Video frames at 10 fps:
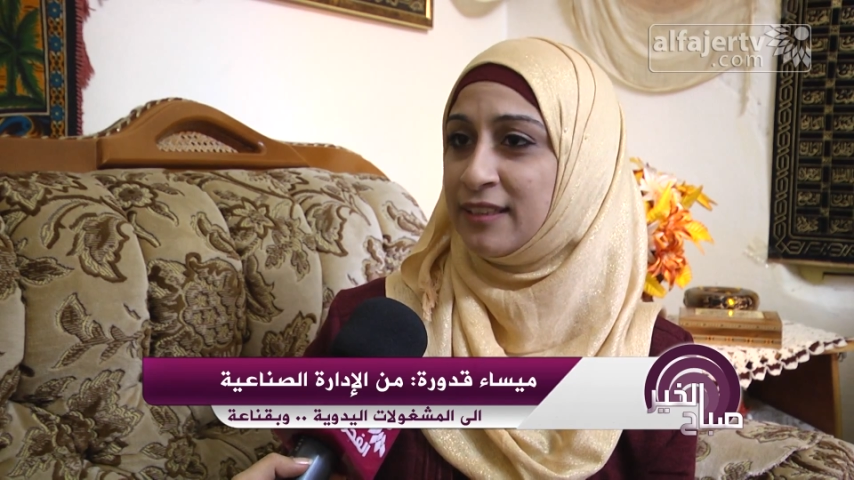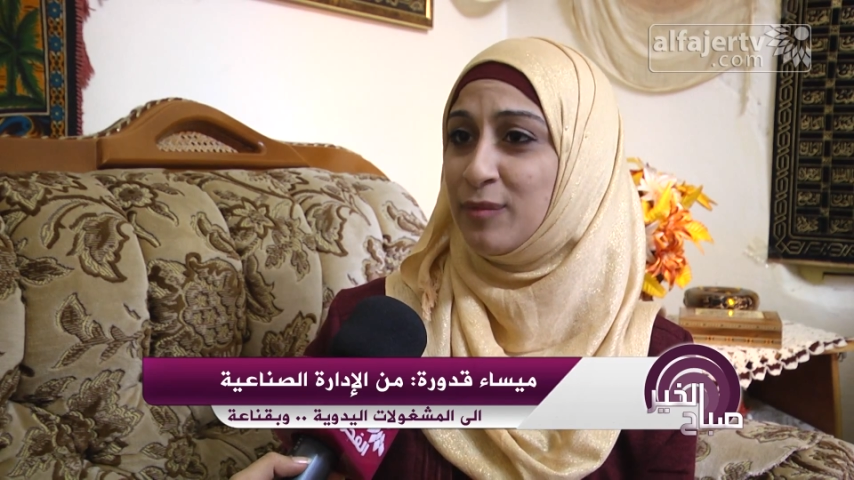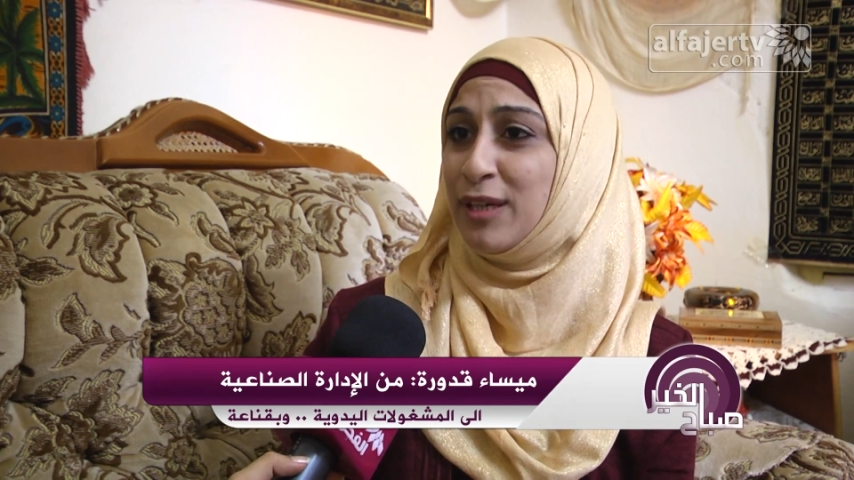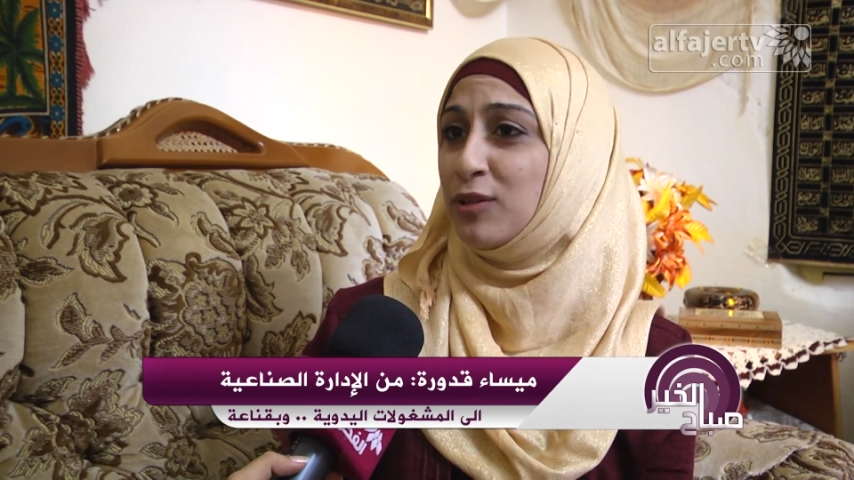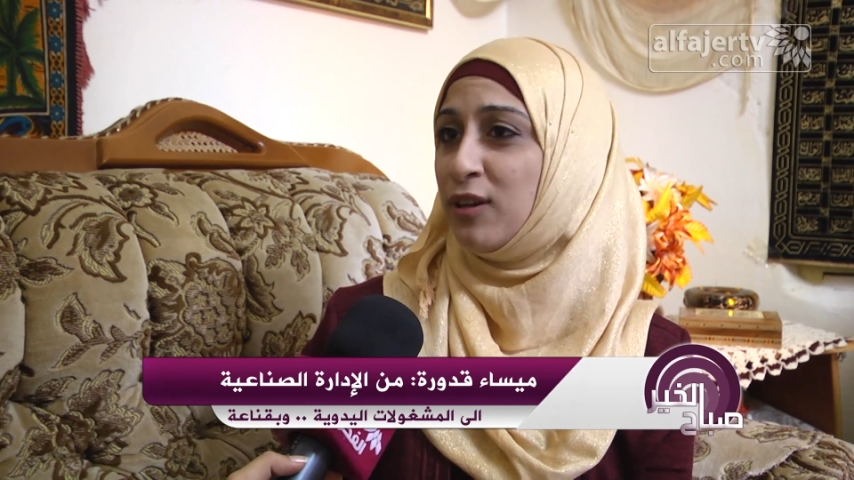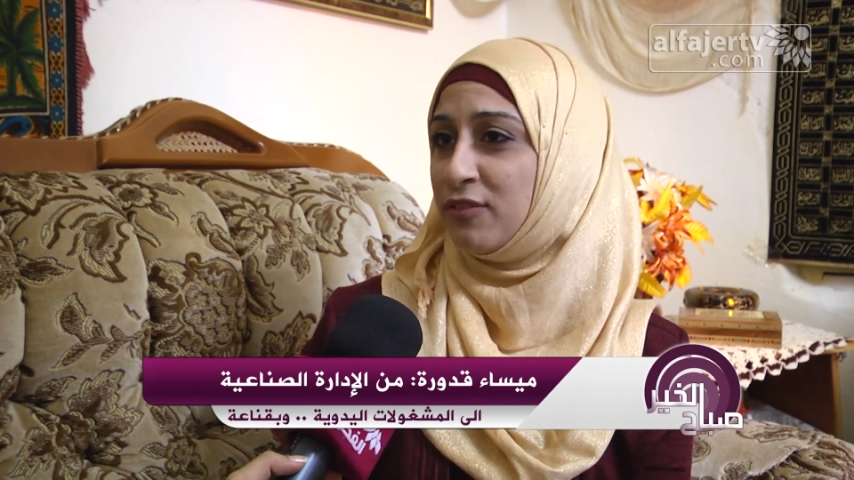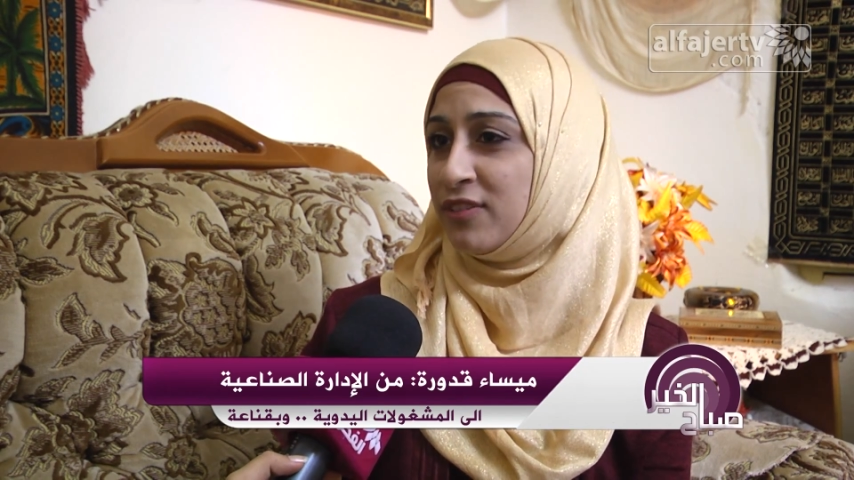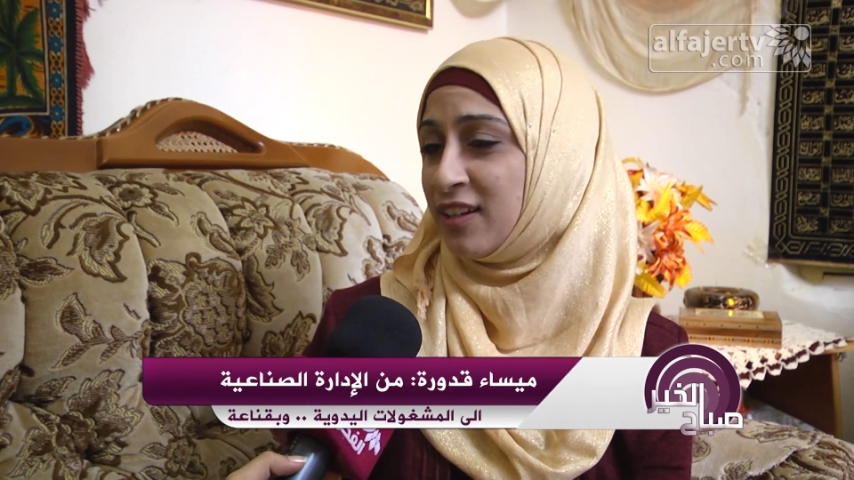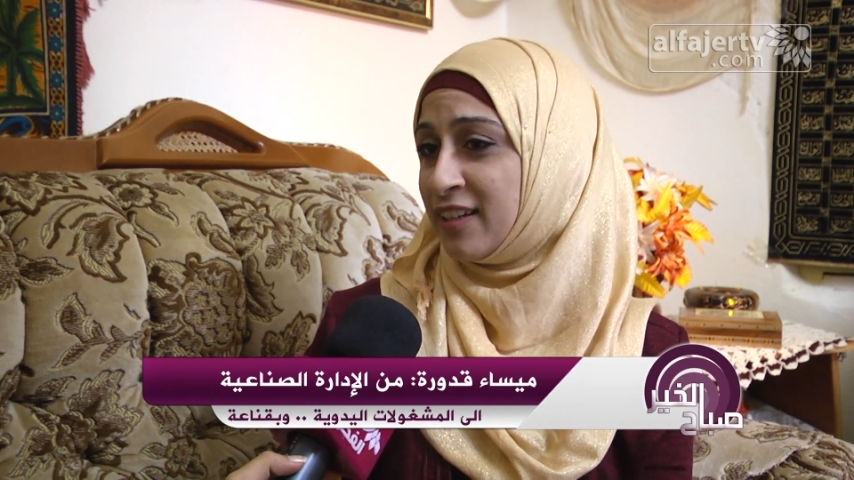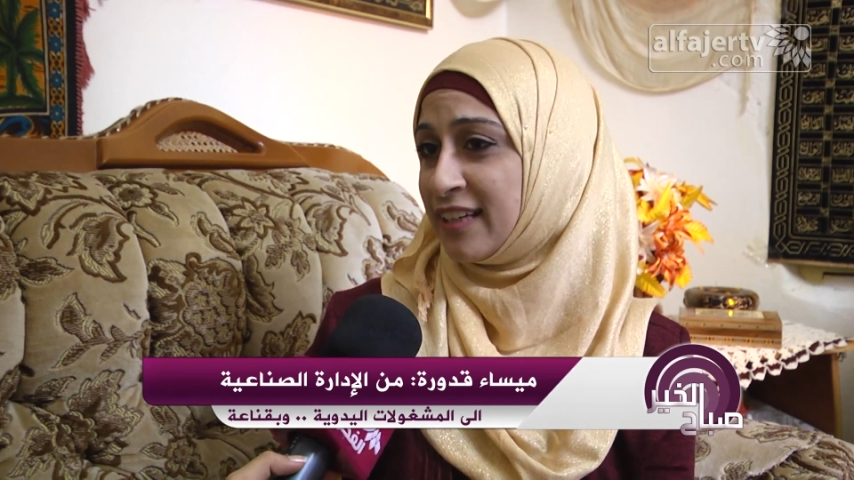تبادل تبادل
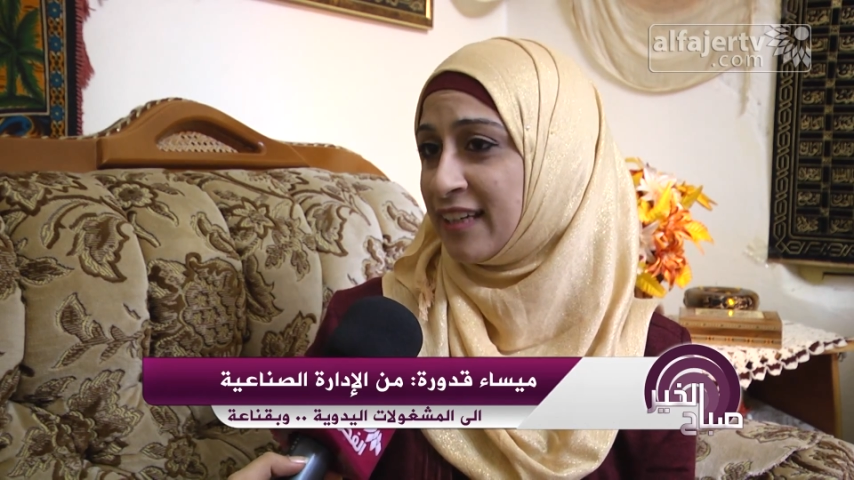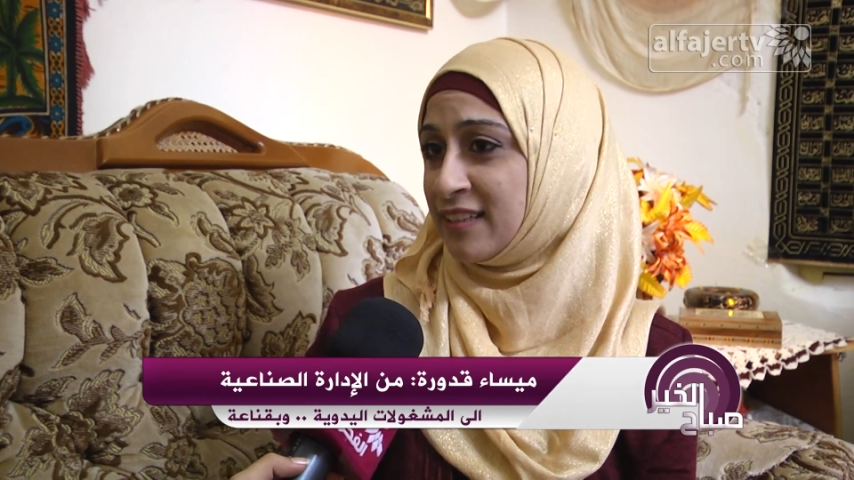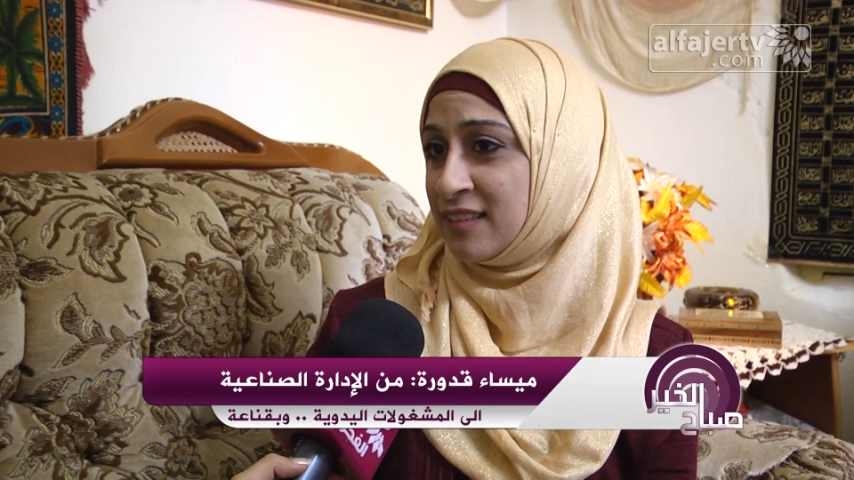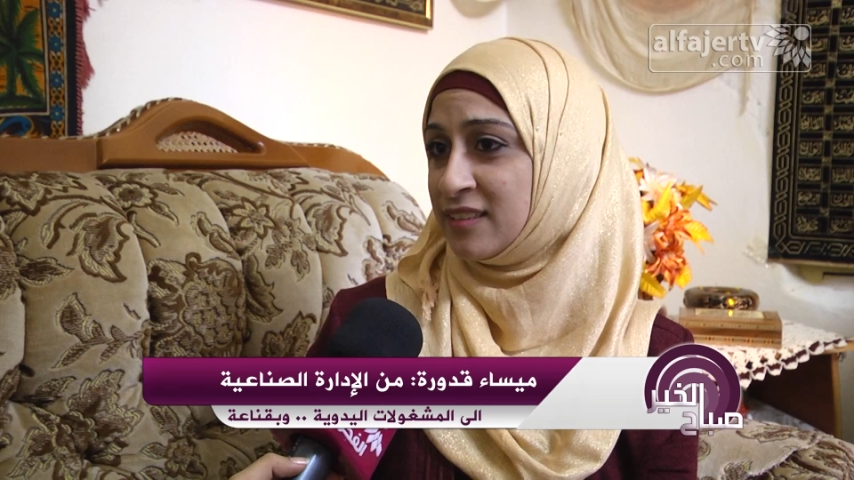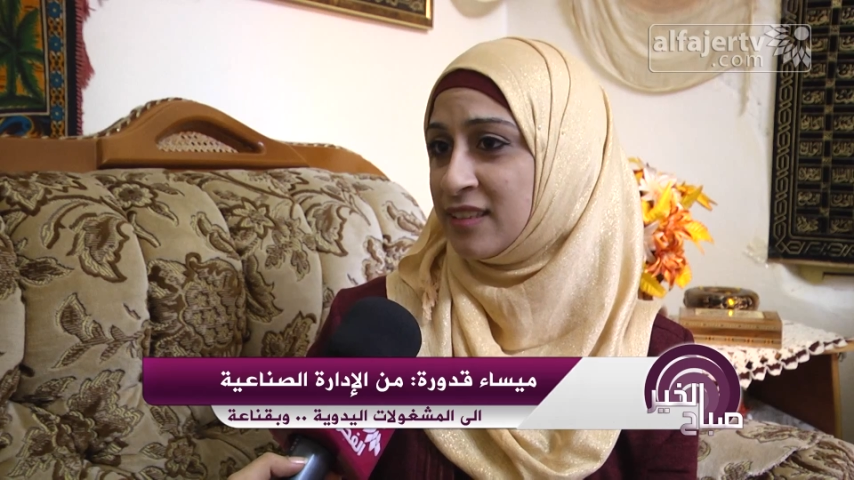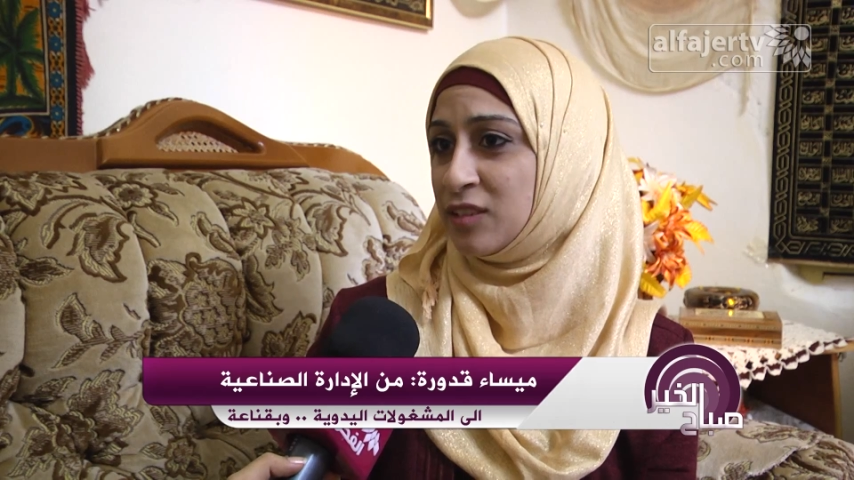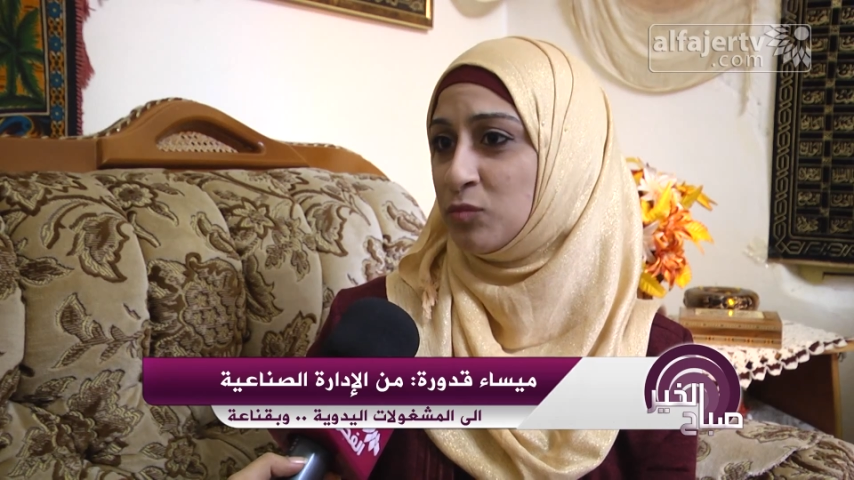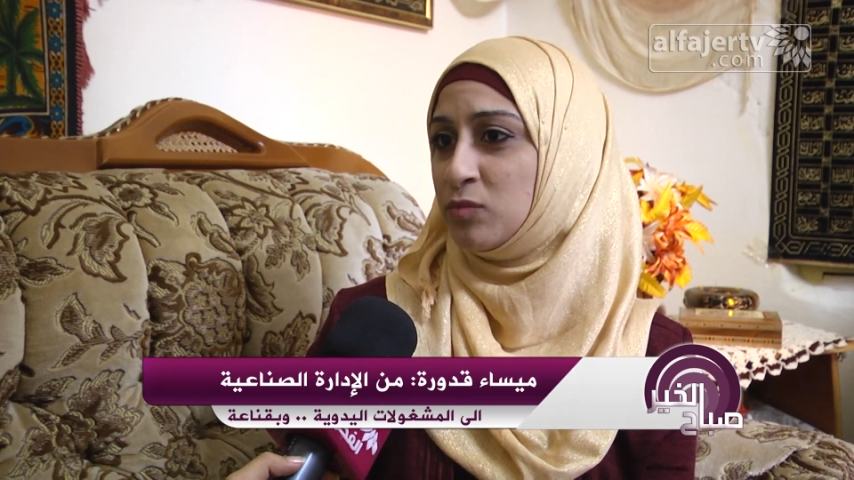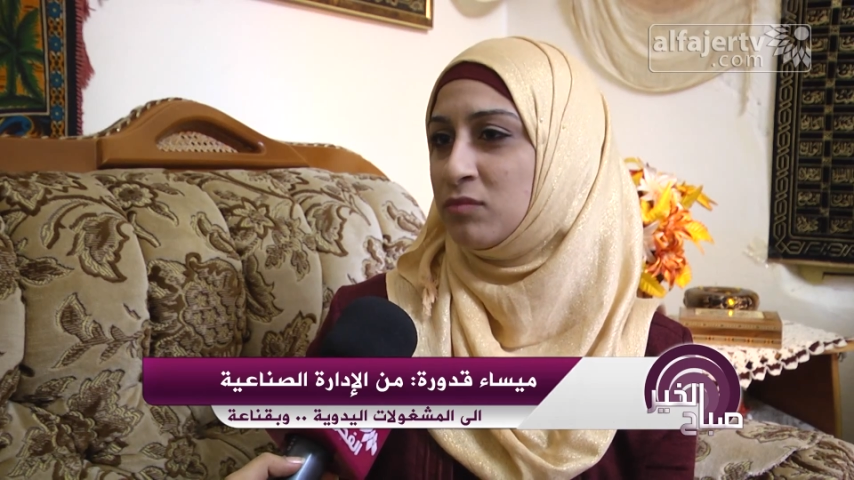أفكار كانت يعني